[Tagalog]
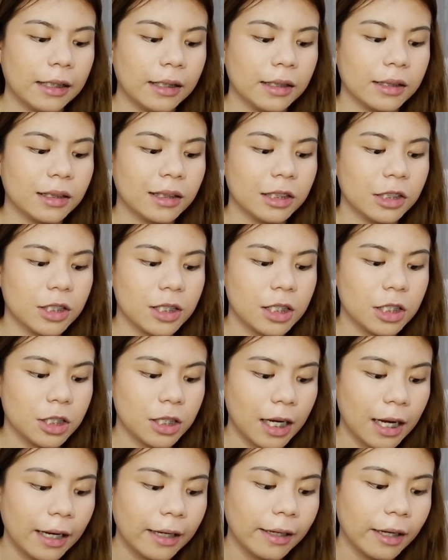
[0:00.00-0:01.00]
Ah,
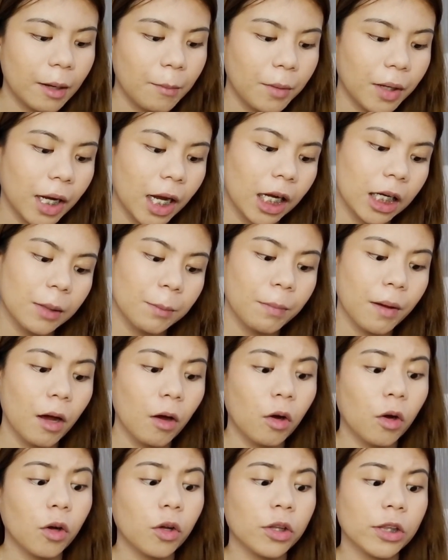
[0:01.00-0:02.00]
nagsuggest siya na maghanap
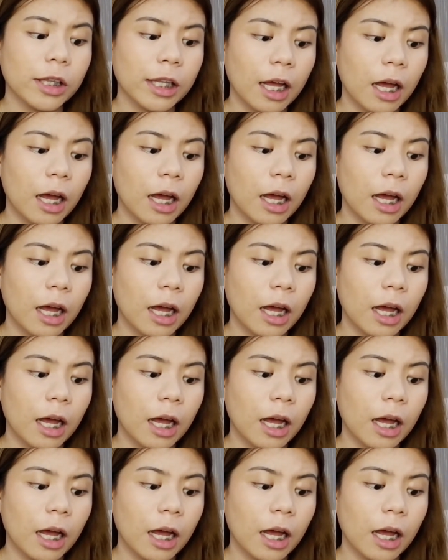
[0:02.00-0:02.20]
ako